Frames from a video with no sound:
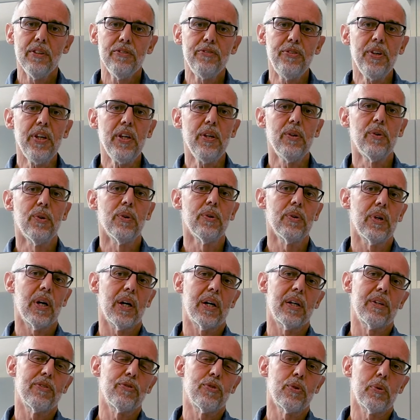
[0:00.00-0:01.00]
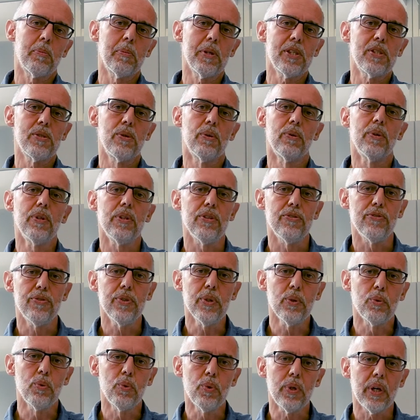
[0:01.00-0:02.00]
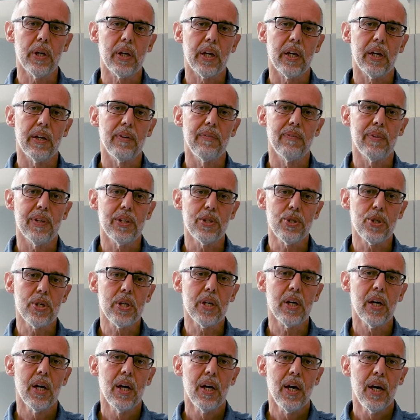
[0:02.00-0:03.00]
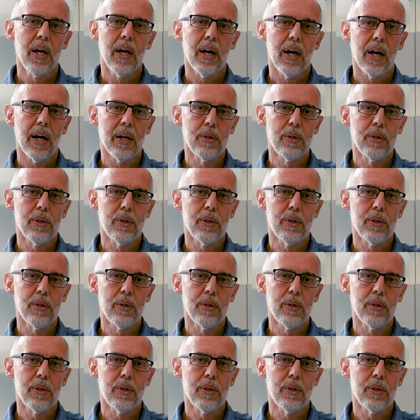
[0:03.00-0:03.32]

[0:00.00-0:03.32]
fino alla formazione di figure che invece